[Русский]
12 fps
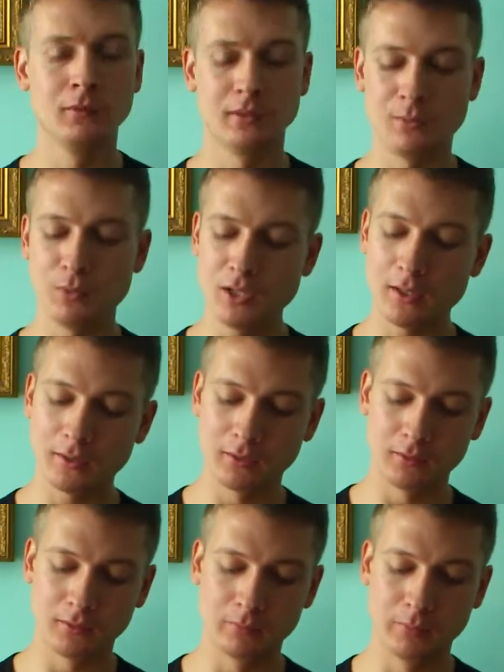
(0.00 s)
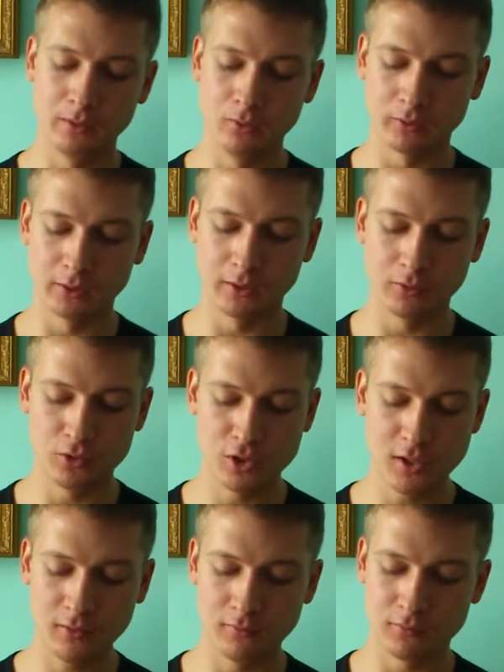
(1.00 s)
Замечательный брелок для
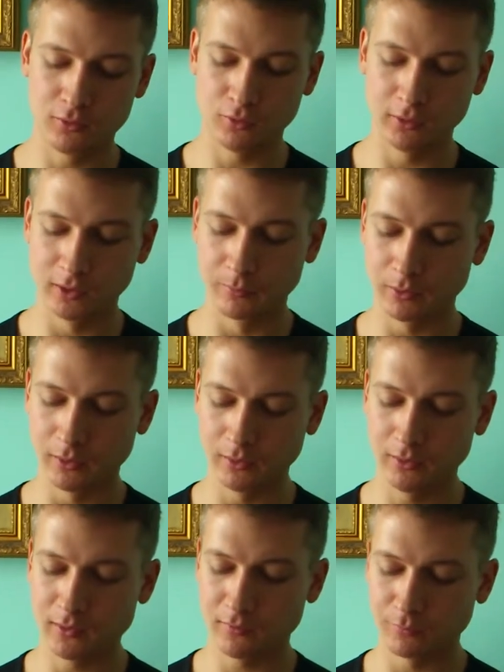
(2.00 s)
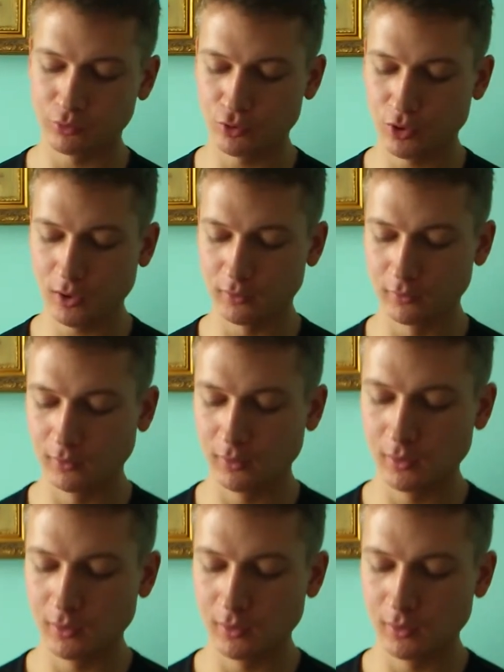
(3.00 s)
ключей, веселая рыбка не даст вам скучать